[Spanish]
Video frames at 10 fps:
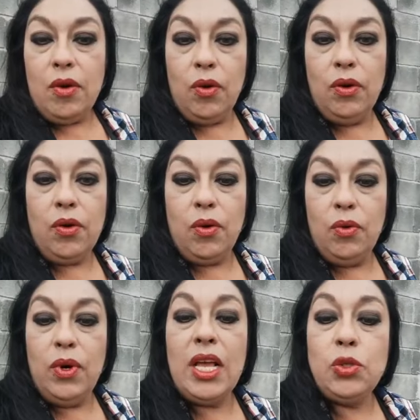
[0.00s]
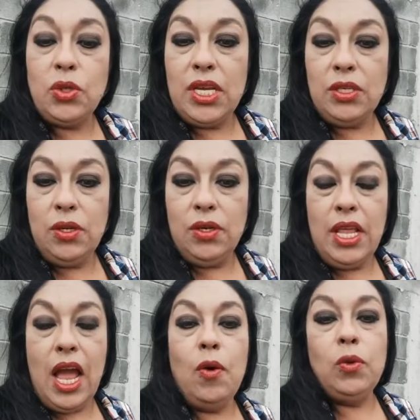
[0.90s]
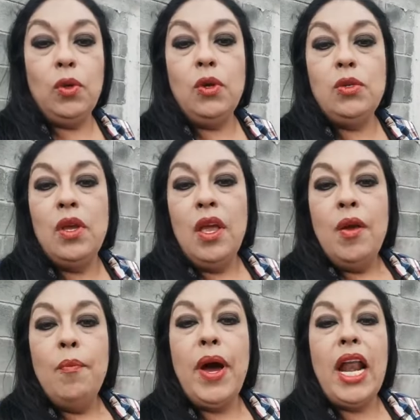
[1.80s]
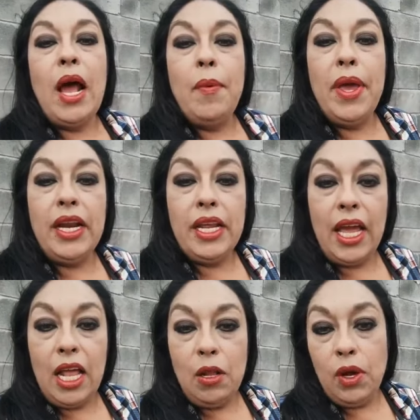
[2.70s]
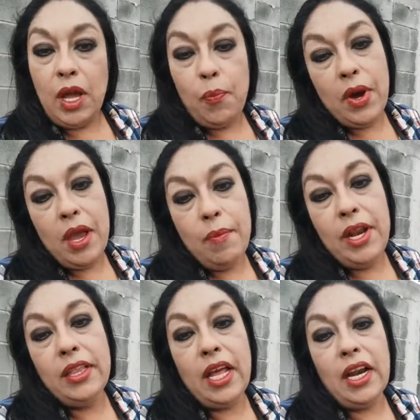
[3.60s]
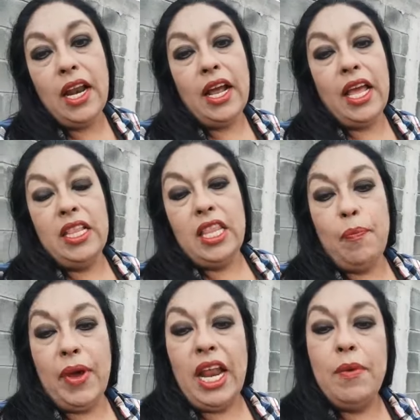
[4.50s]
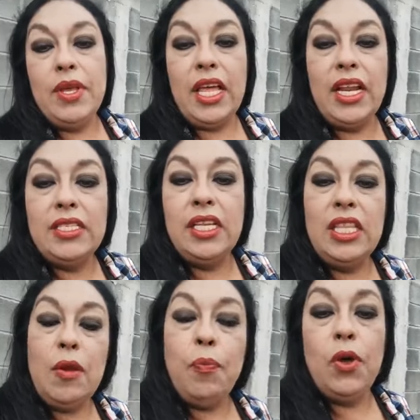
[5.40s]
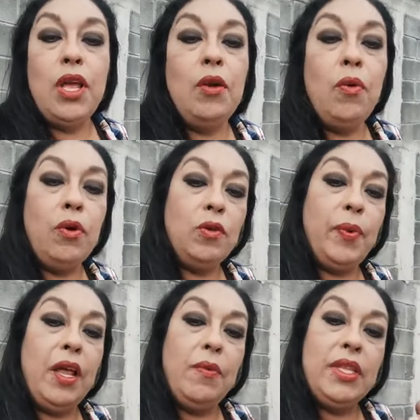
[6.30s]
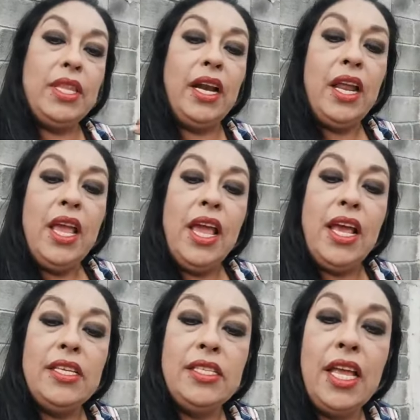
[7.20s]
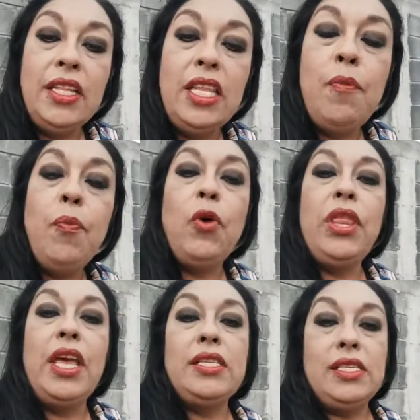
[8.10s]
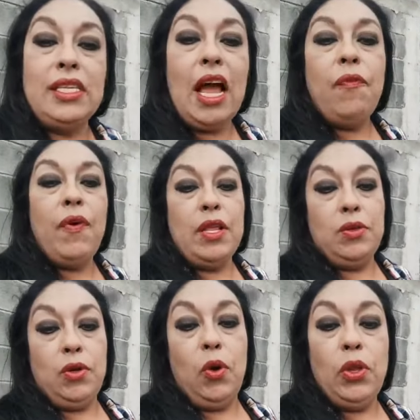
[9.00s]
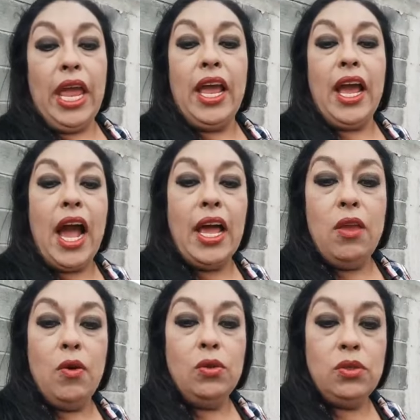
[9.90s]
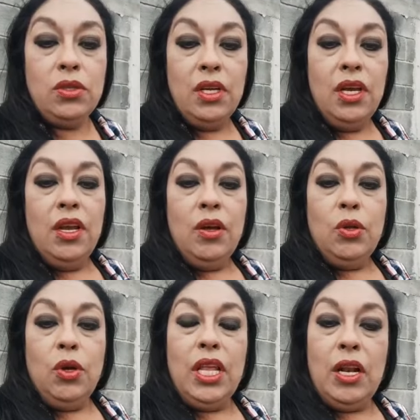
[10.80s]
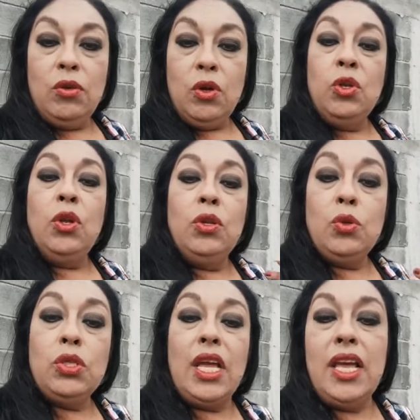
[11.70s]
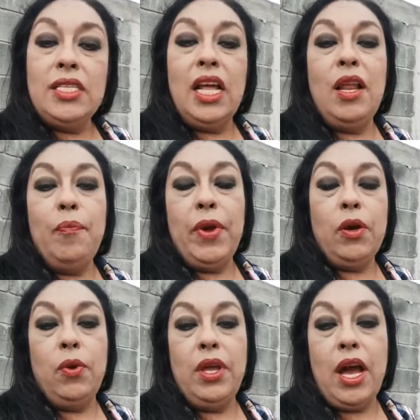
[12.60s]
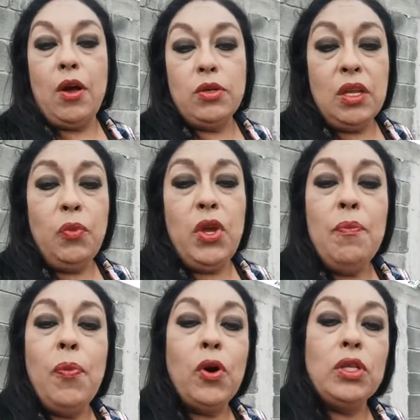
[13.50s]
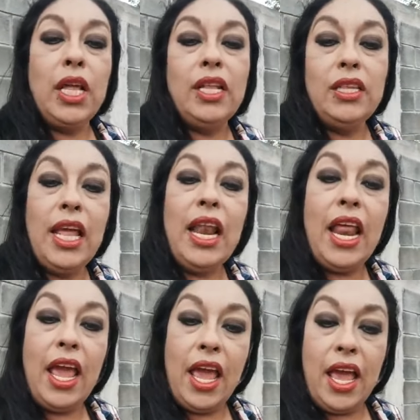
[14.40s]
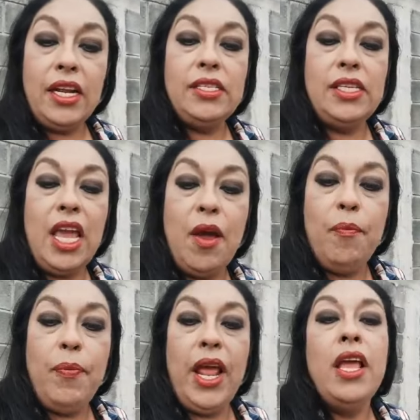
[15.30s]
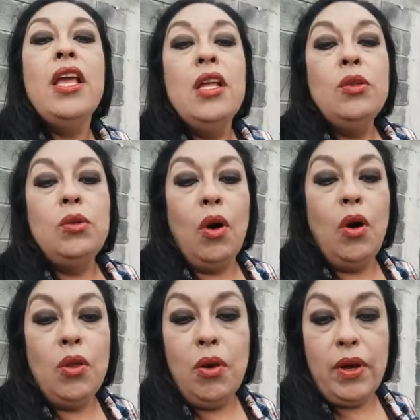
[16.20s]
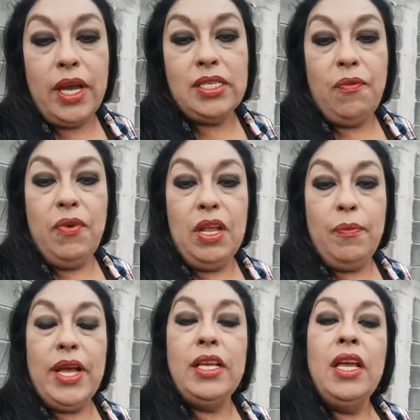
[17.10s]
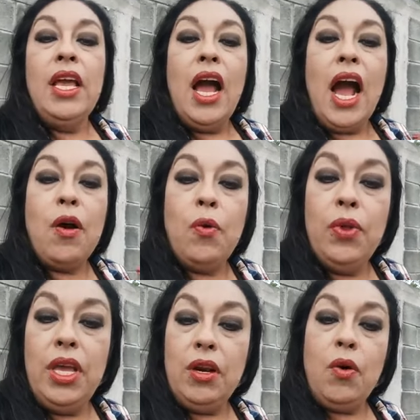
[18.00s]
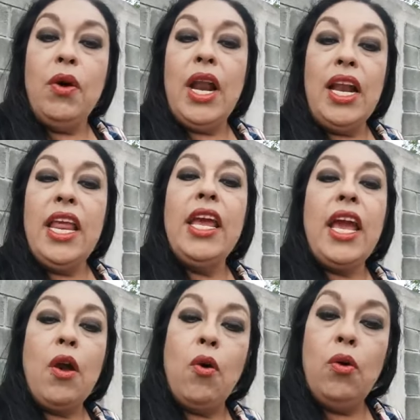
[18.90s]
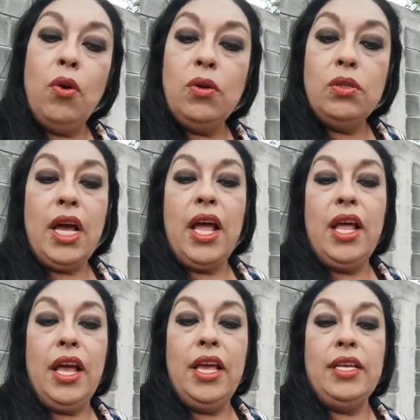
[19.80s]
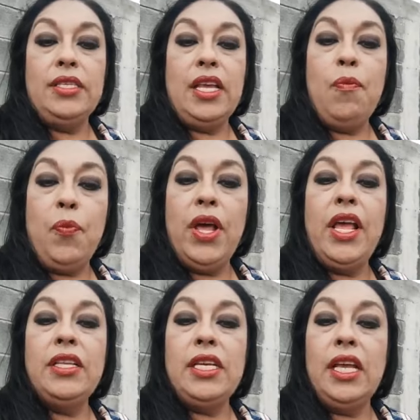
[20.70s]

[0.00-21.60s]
con, con una asociación de autos para ver qué es lo que pueden brindarle a la gente, para evitar este tipo de lucros, para evitar este tipo de estafas o de engaños donde, donde ustedes salen perjudicados. Es muy importante leer siempre todo lo que se firma, acudir con alguien que conozca este, y pueden,